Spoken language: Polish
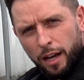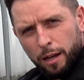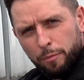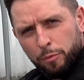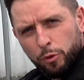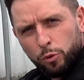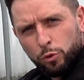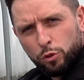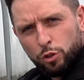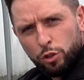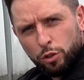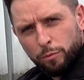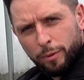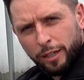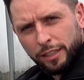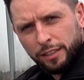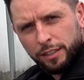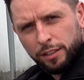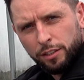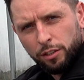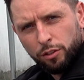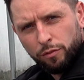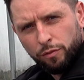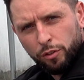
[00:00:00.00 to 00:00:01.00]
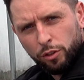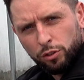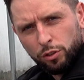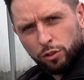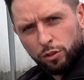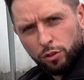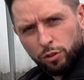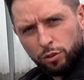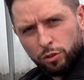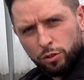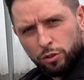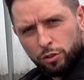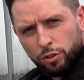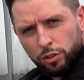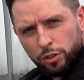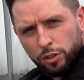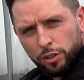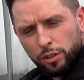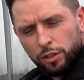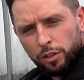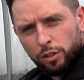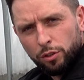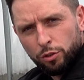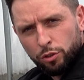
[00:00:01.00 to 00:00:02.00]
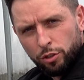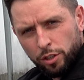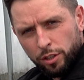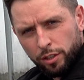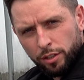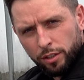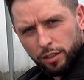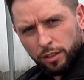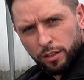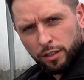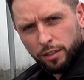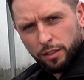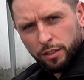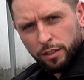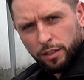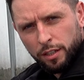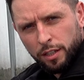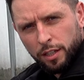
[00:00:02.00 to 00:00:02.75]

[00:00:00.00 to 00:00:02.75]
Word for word: Aby utrzymać zdrowotność e, rośliny,